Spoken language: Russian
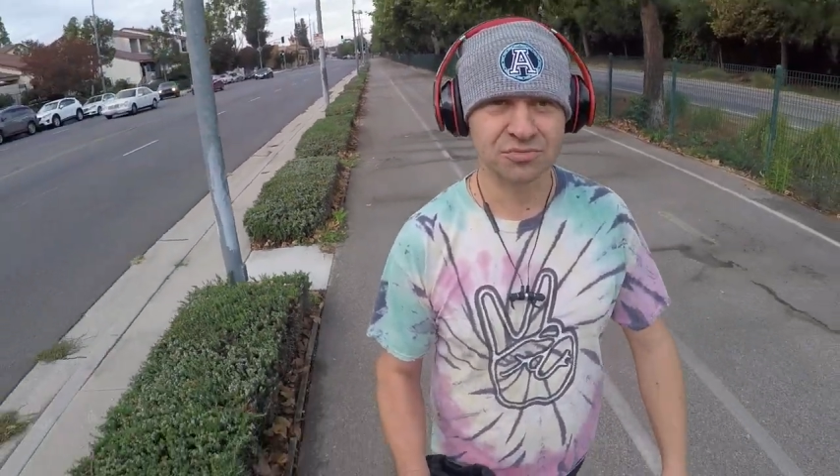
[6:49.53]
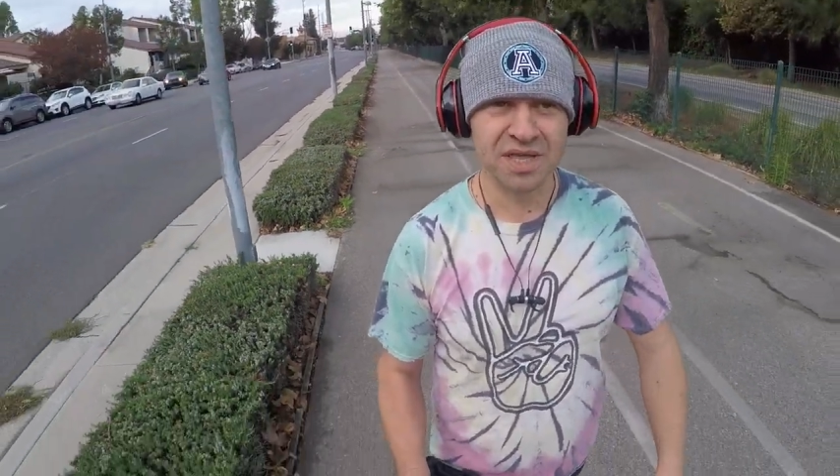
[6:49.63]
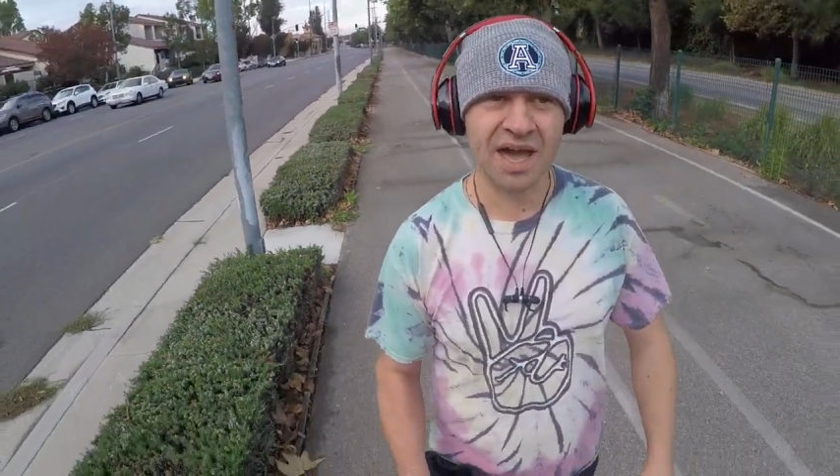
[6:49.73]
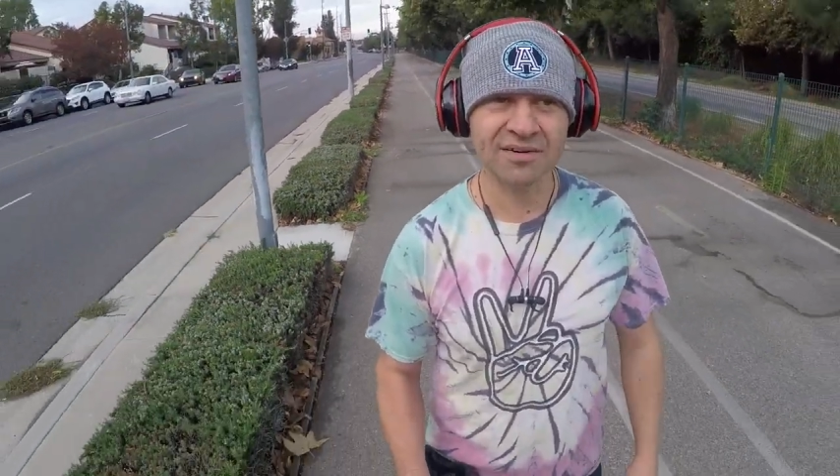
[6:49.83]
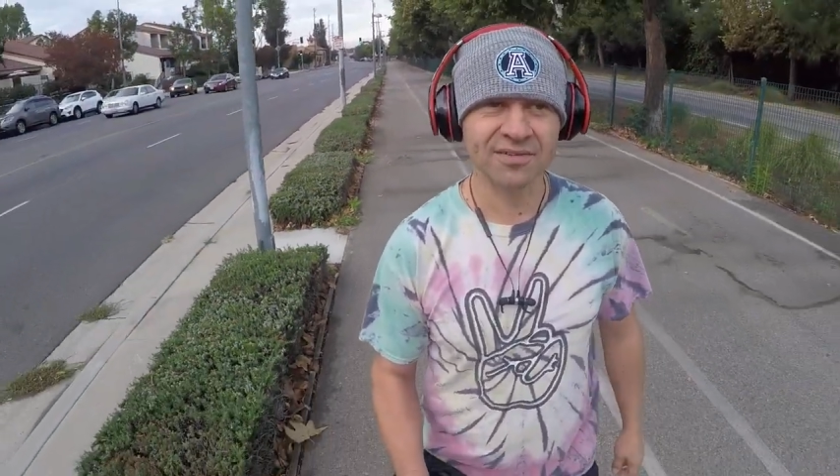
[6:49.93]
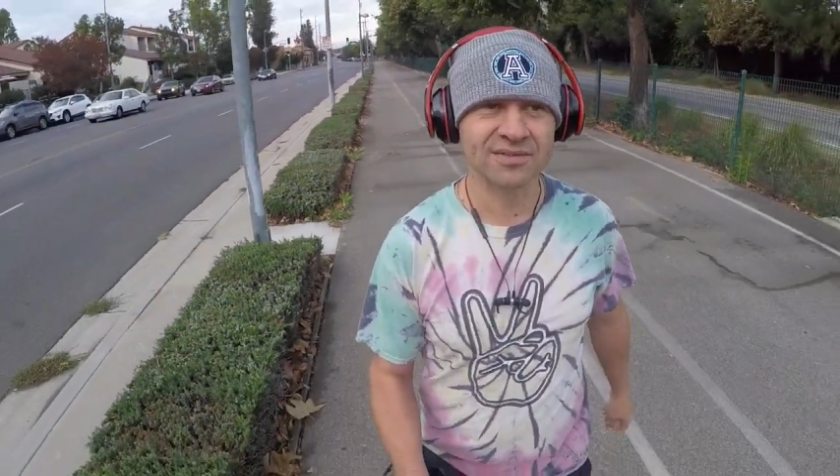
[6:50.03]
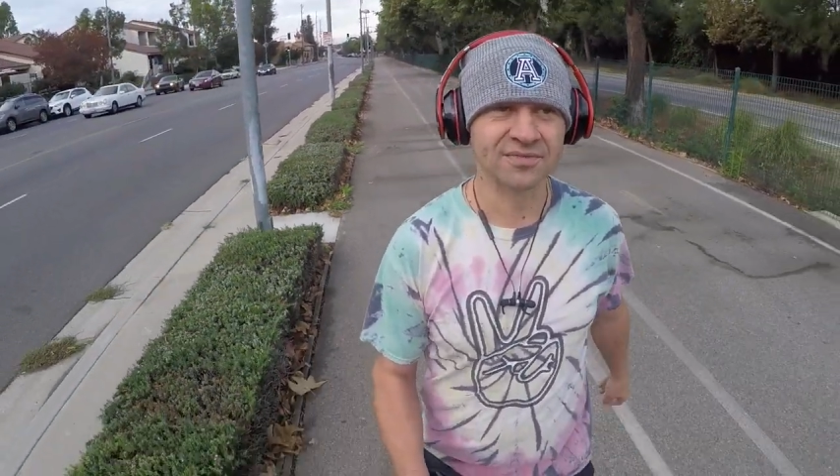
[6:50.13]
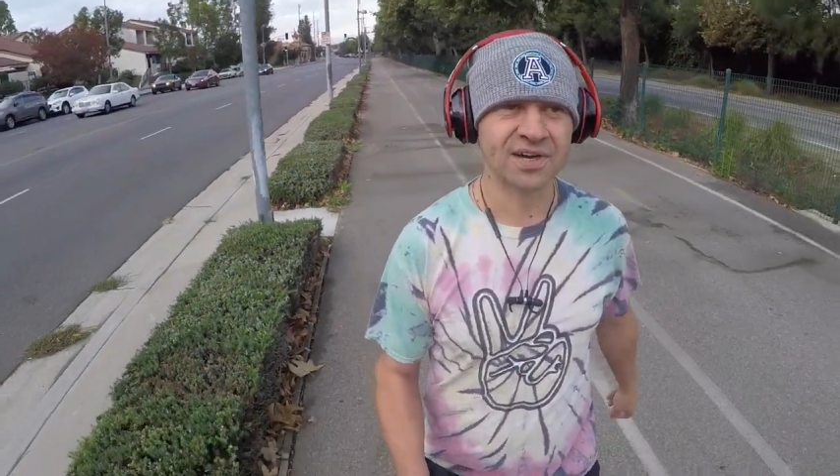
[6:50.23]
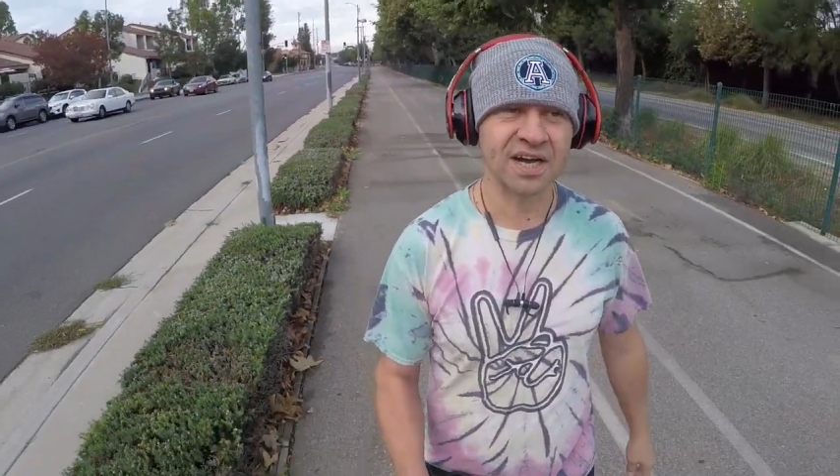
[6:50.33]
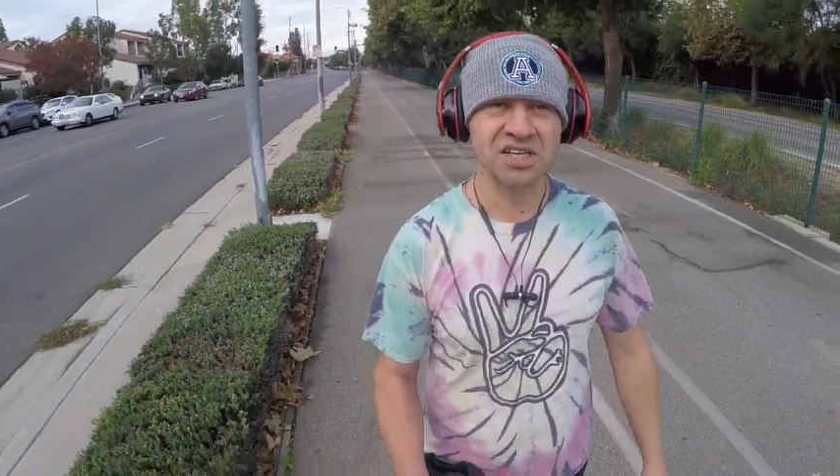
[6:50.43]
У меня
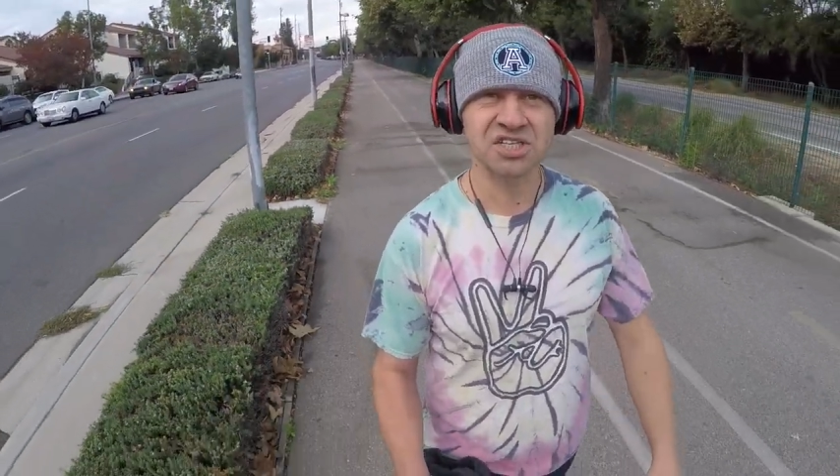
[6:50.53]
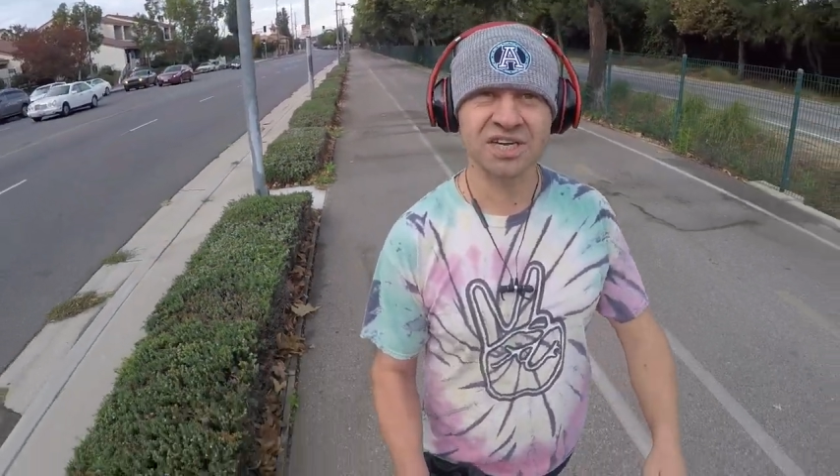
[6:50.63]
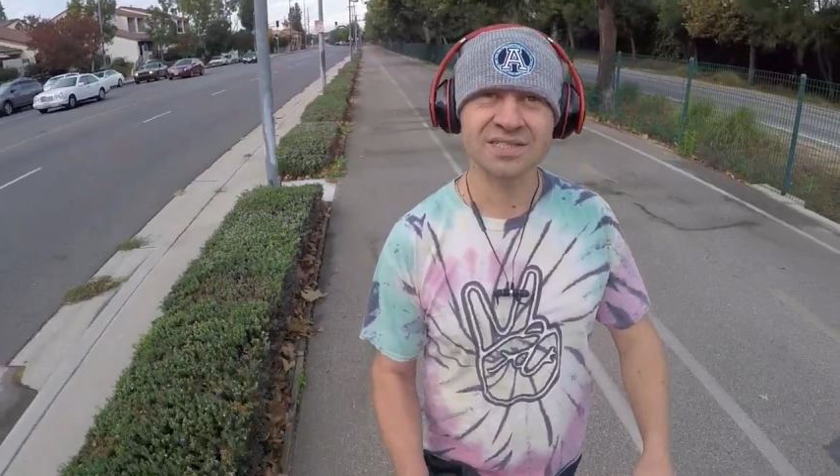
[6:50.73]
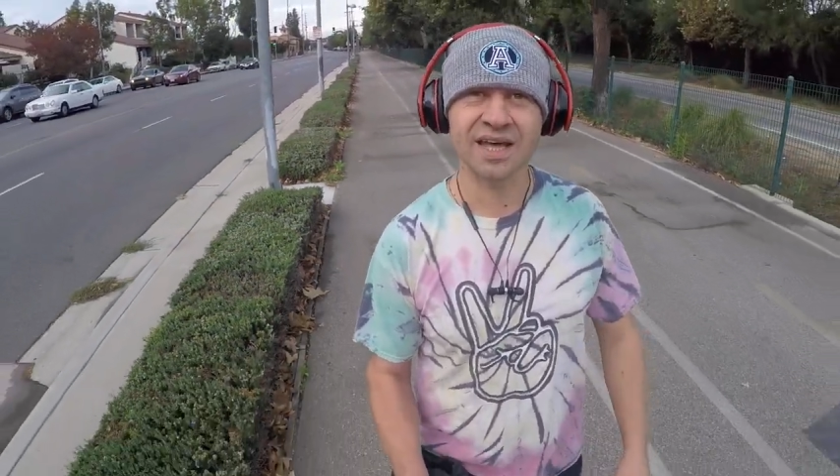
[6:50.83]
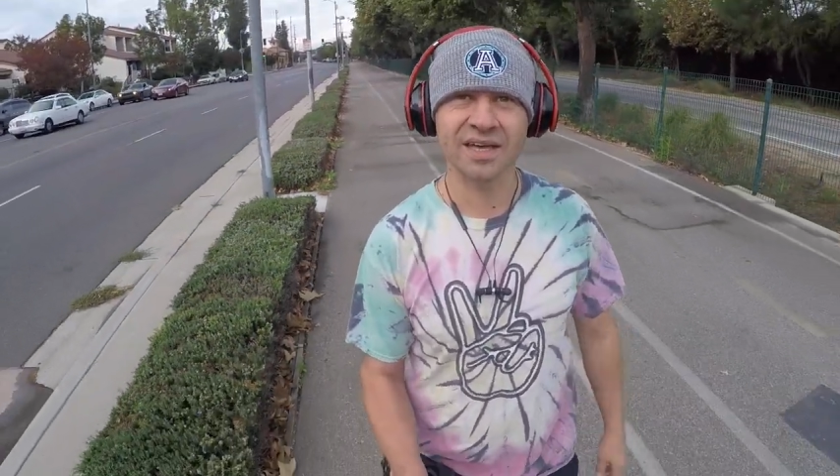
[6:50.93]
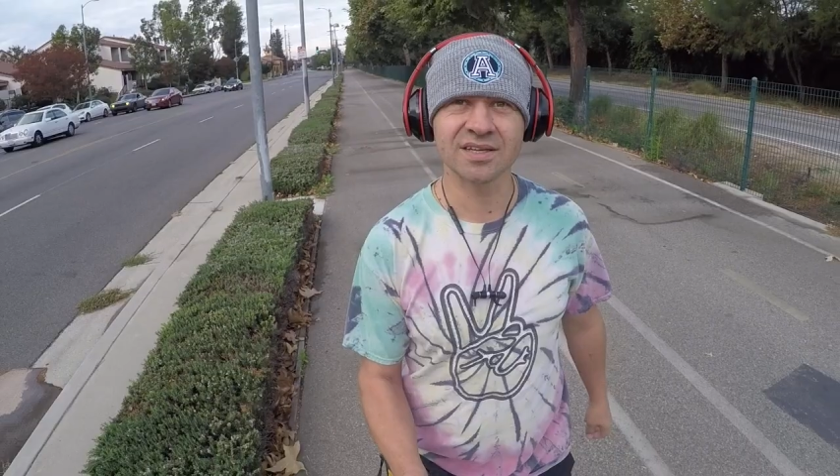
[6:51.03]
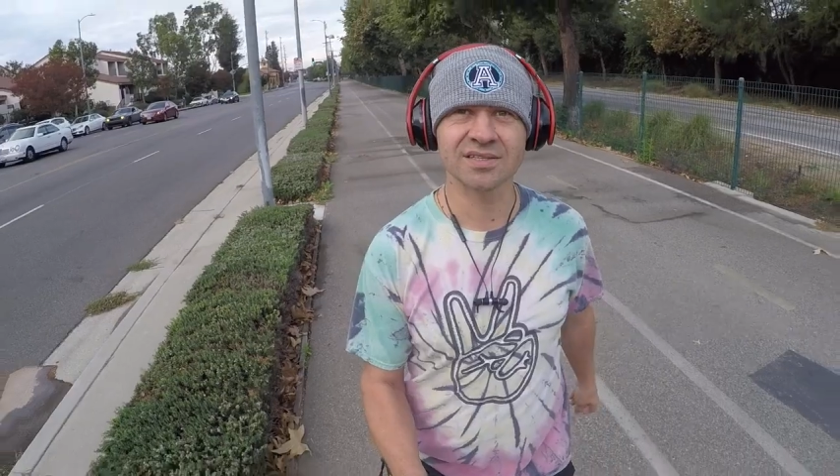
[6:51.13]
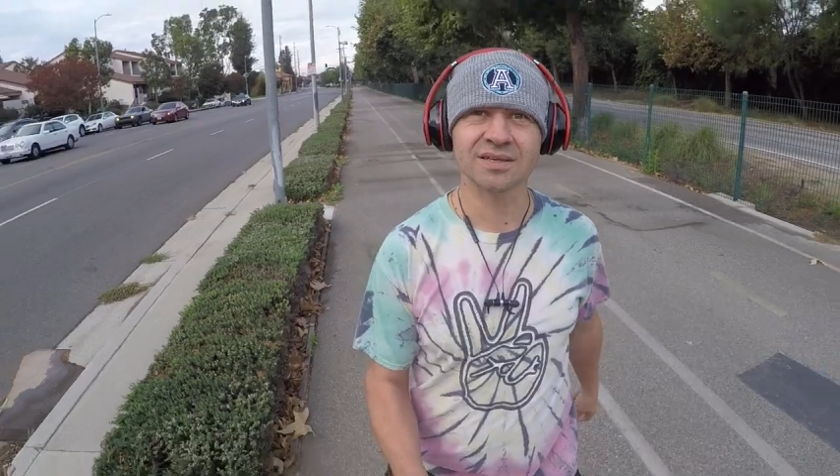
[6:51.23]
в гараже стоит